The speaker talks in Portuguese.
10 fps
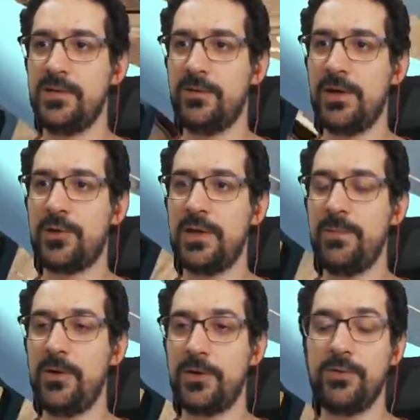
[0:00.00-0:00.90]
eu acho que é
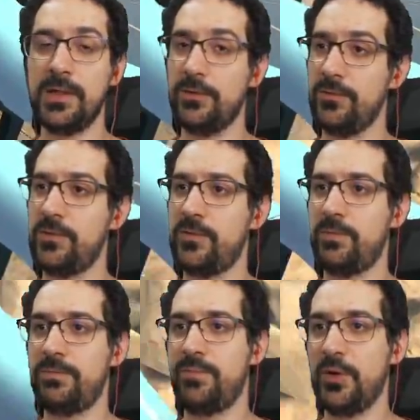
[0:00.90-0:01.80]
melhor que o Windows.
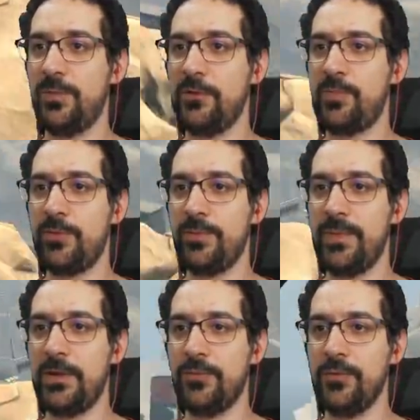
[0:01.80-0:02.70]
Pelo menos pro
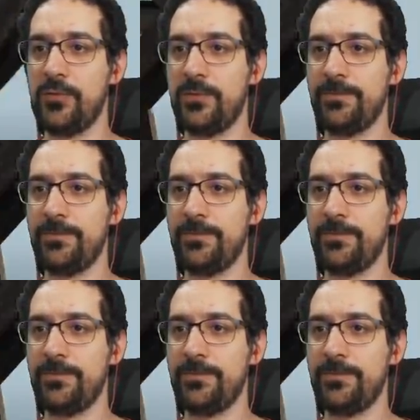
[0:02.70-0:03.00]
meu uso.